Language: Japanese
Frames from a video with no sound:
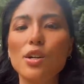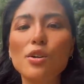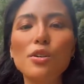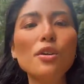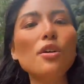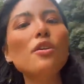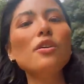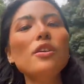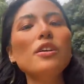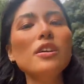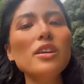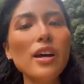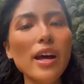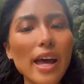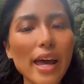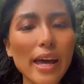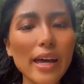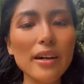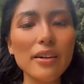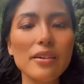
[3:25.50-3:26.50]
心
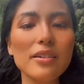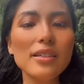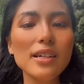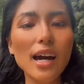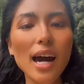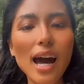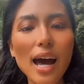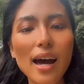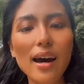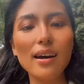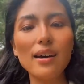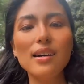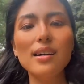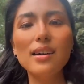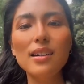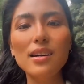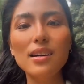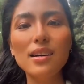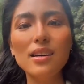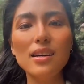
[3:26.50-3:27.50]
の平穏が
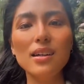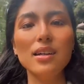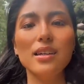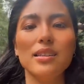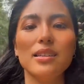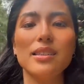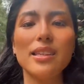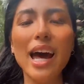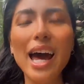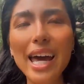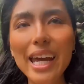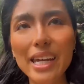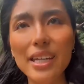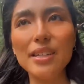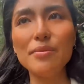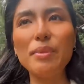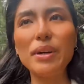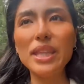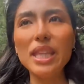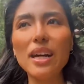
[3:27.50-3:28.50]
な
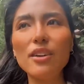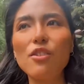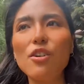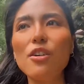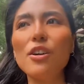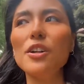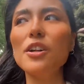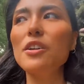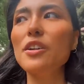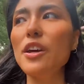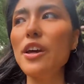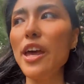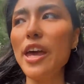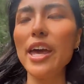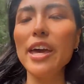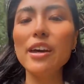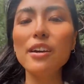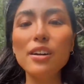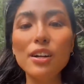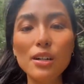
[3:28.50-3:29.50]
い、また心の
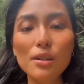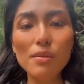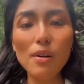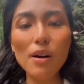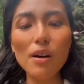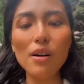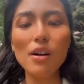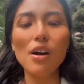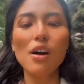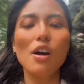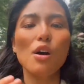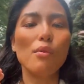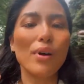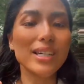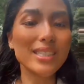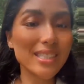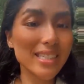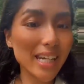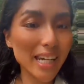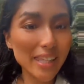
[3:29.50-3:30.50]
平穏を
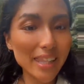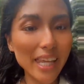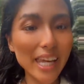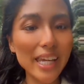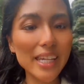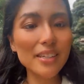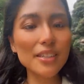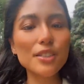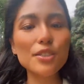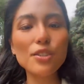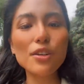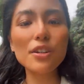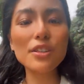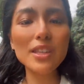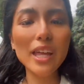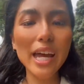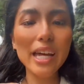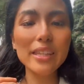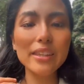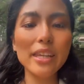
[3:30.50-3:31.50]
忘れている
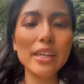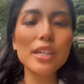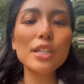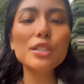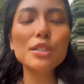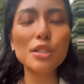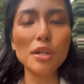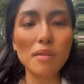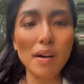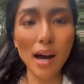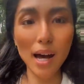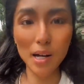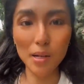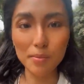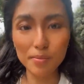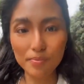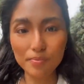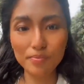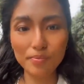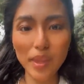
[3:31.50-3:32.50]
状態っていうの
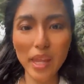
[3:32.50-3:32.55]
は、